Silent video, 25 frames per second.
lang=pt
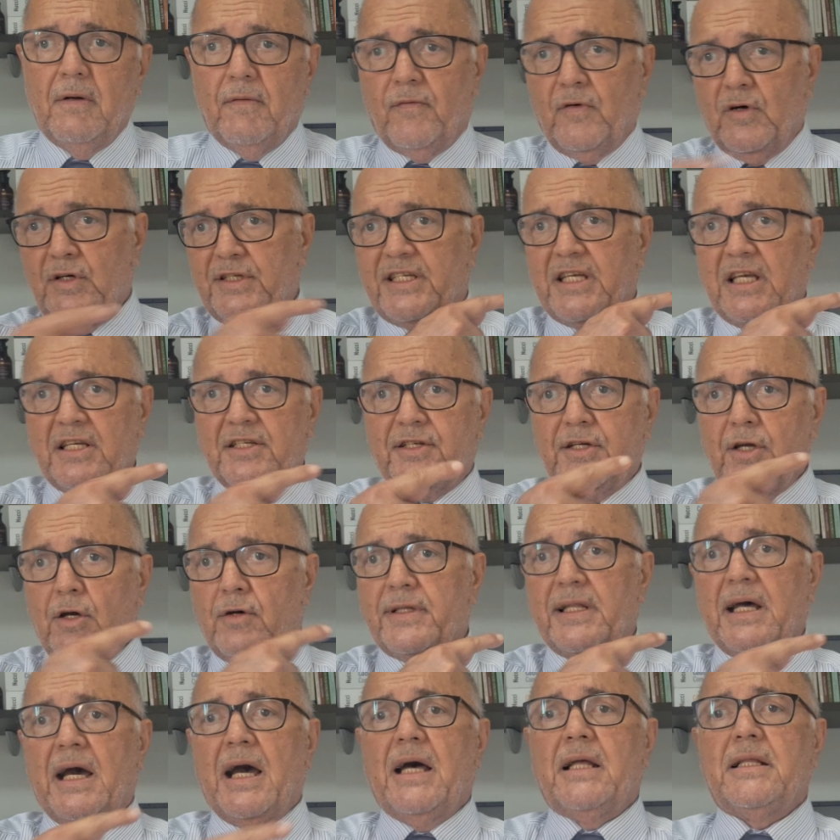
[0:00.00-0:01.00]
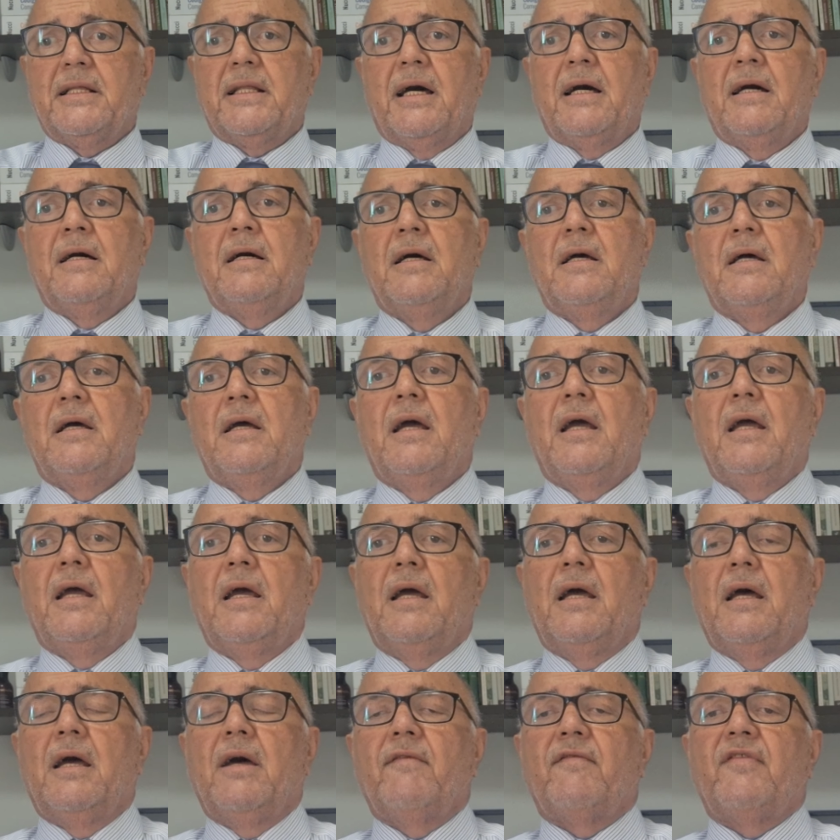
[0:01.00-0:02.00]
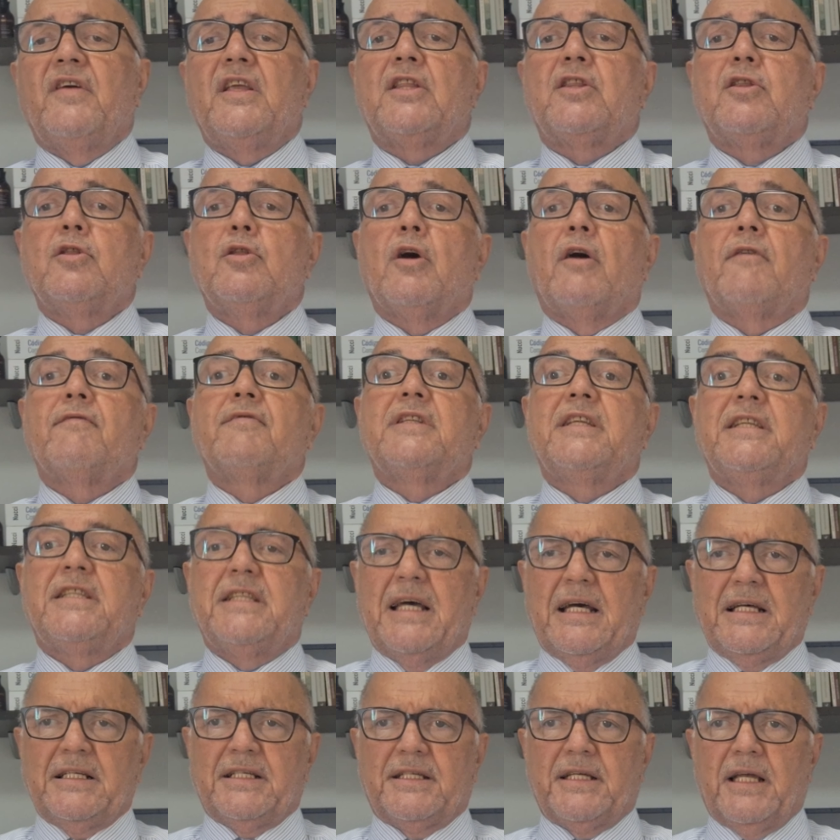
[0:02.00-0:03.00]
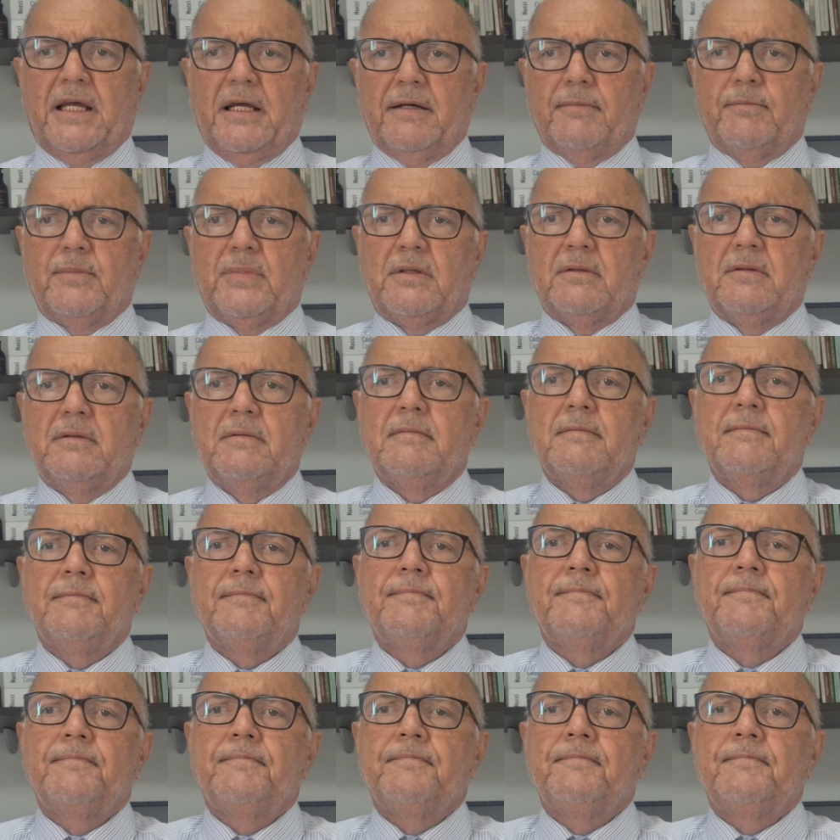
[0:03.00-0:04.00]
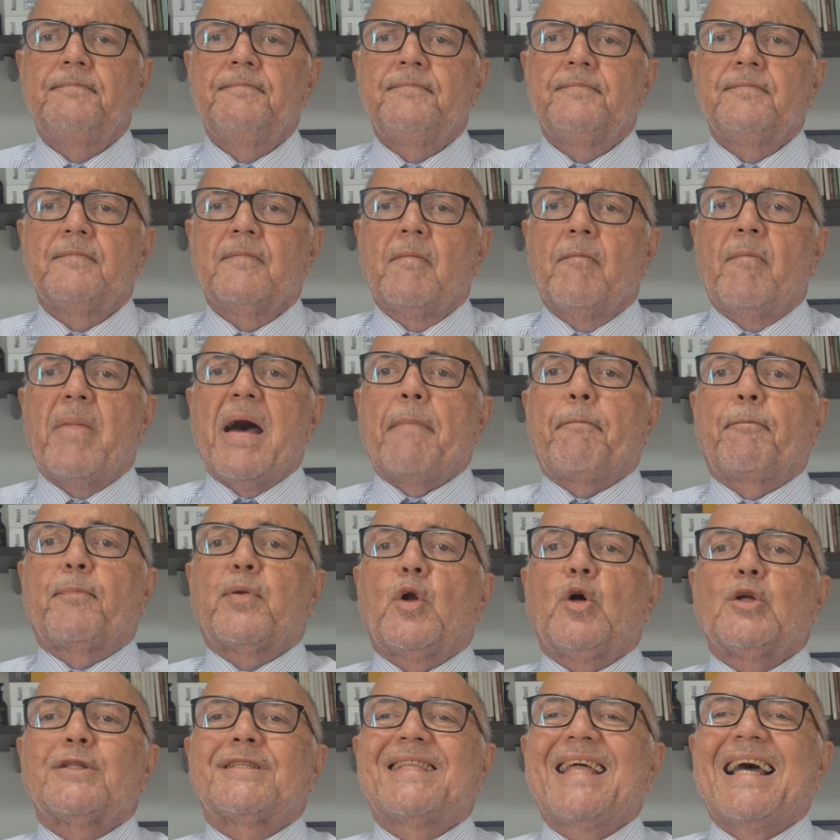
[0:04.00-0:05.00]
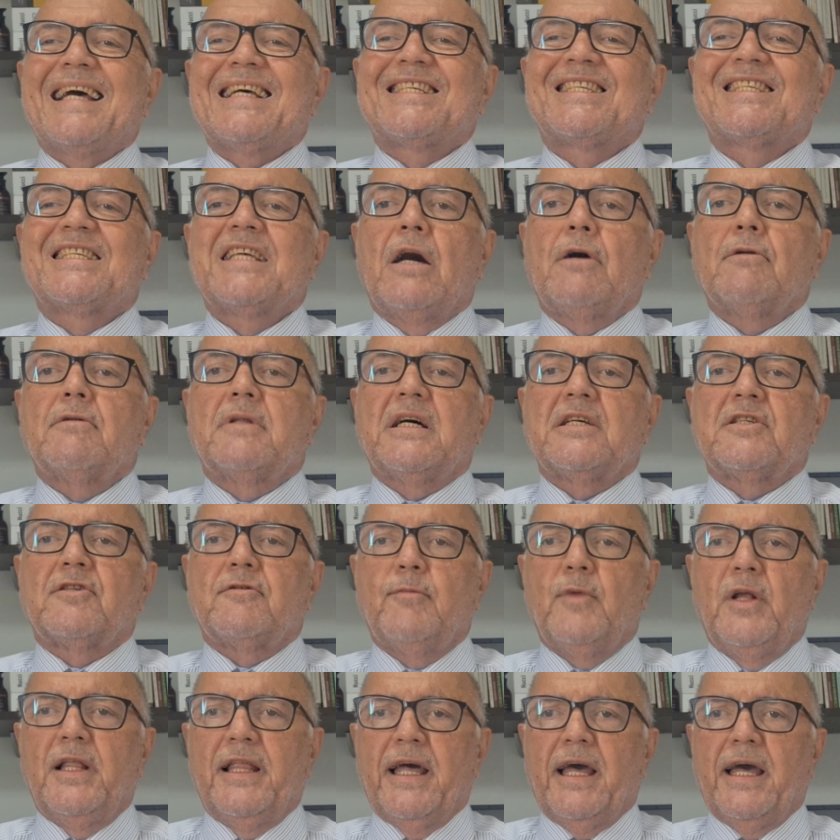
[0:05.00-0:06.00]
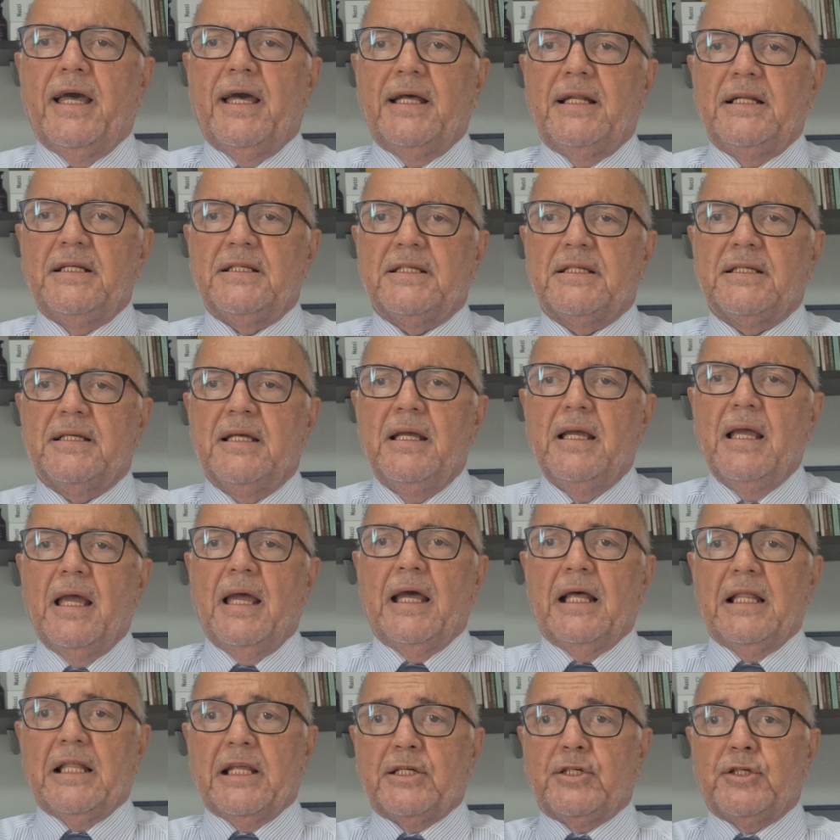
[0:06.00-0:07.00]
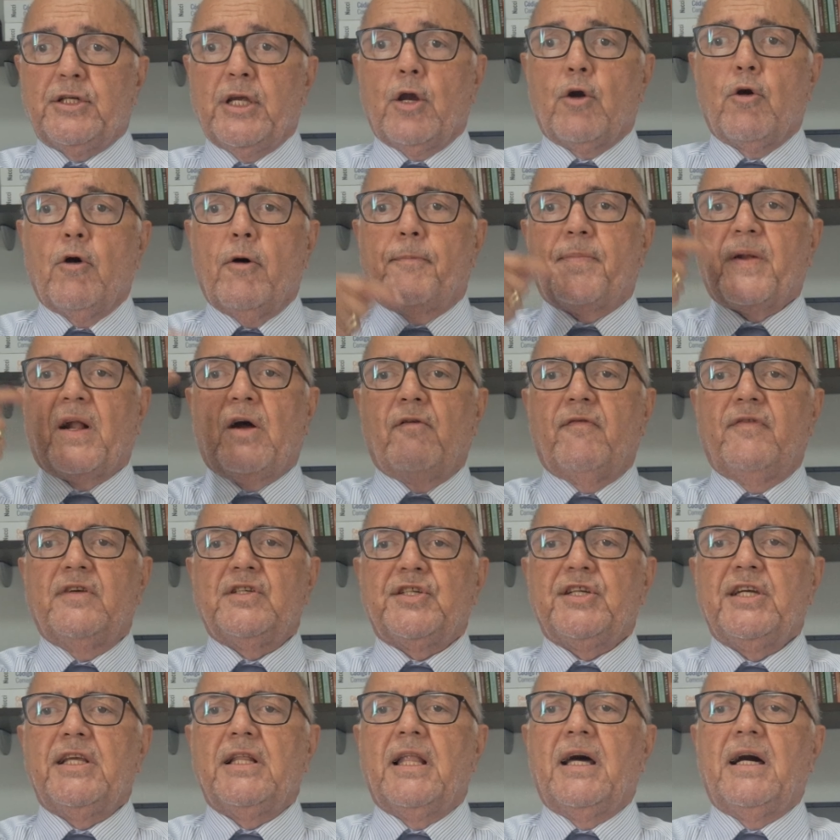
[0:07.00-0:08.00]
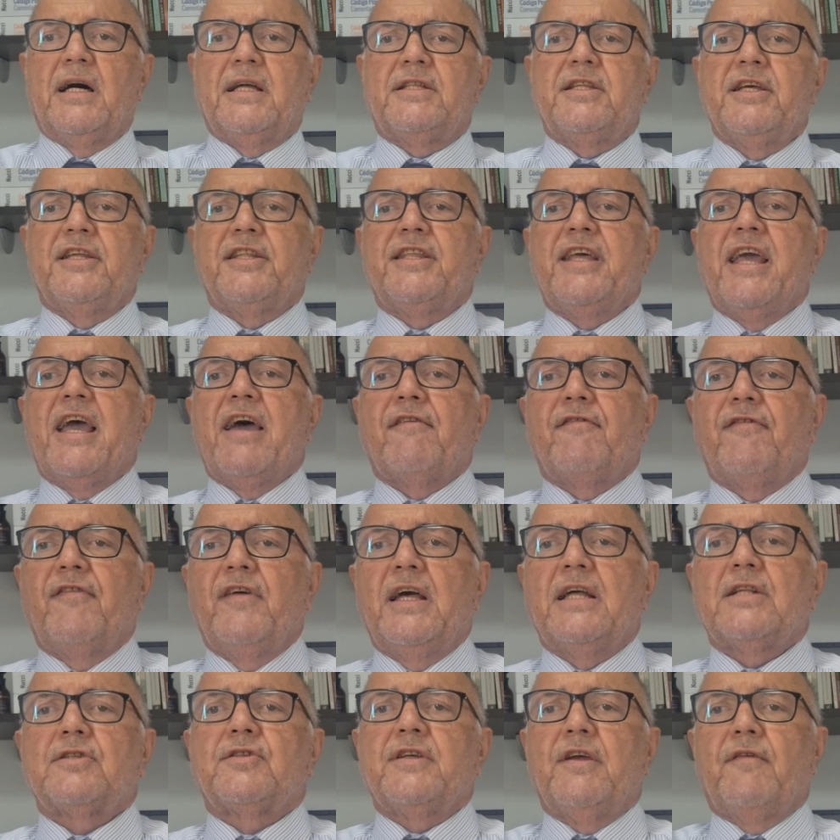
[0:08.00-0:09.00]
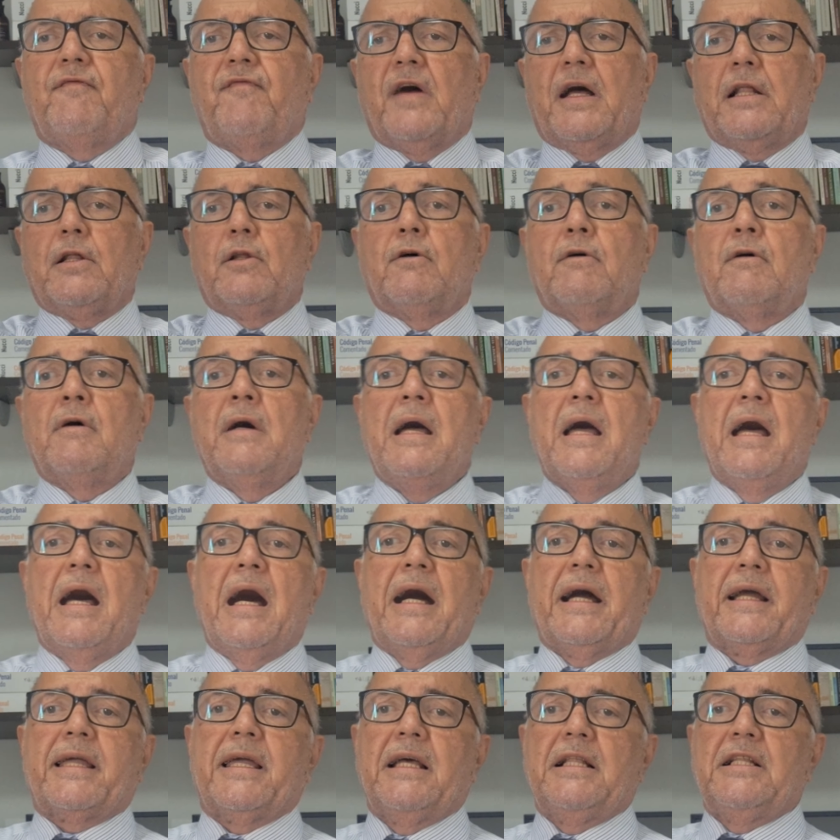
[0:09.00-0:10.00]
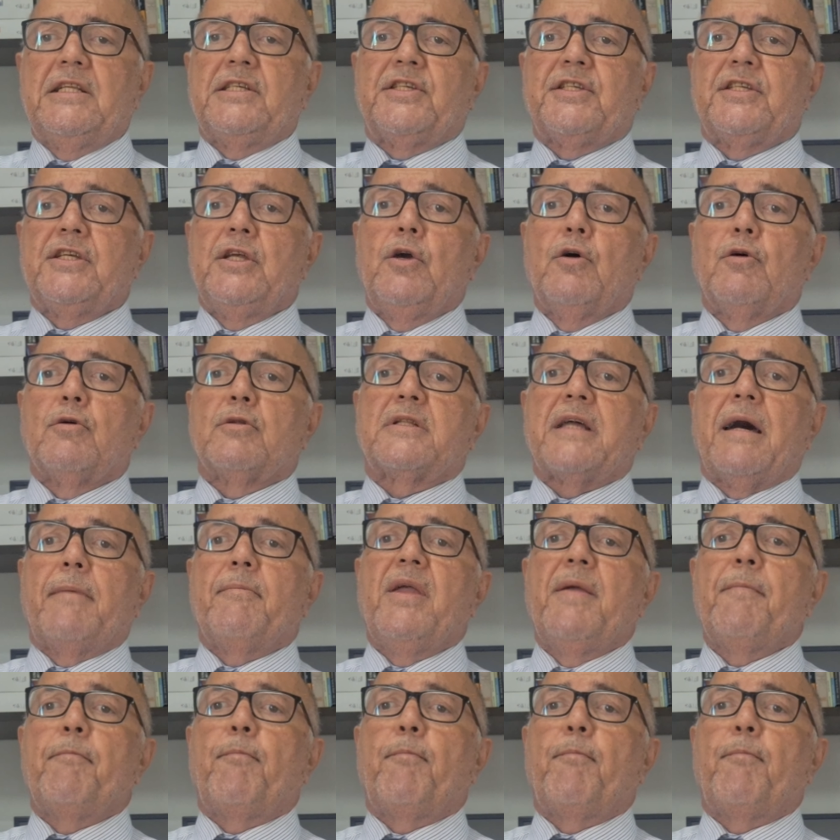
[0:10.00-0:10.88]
Foi sancionada é, 29 de dezembro. A proteção das mulheres. Ela chegou para o vigilante de eventos e falou: aquele senhor está me